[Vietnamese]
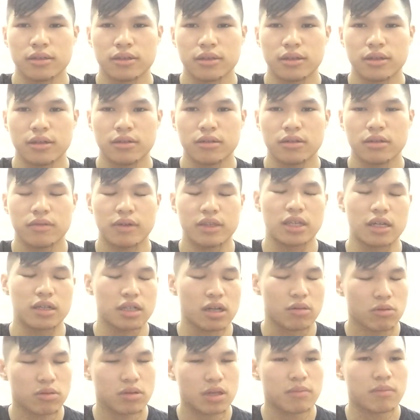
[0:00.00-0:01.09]
Đó, chúng ta phải tự
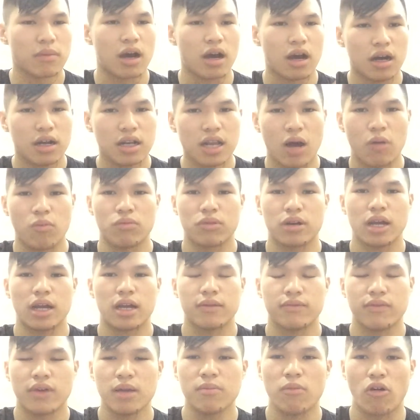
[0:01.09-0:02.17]
động chúng ta mở lòng ra
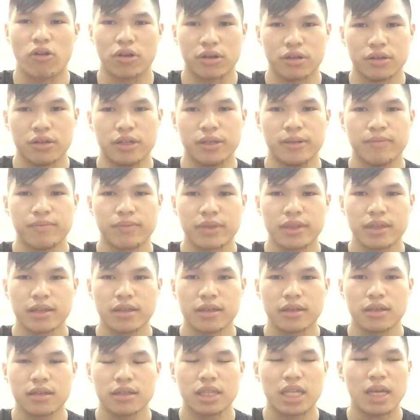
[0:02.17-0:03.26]
với mọi người,
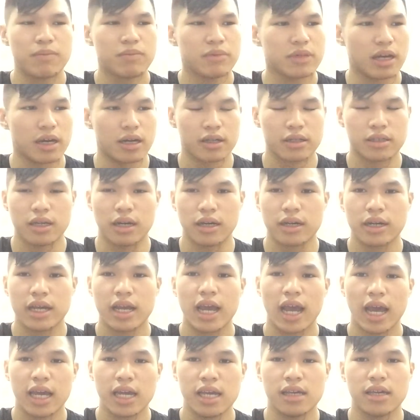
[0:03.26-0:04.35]
tiếp nhận những cái
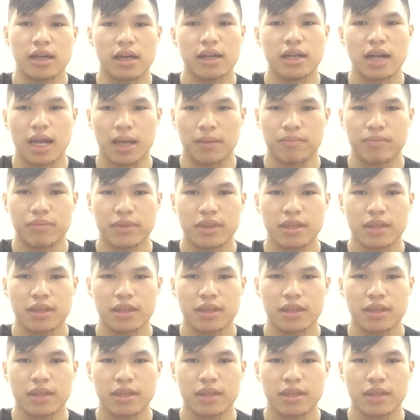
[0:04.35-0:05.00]
hay, những cái đẹp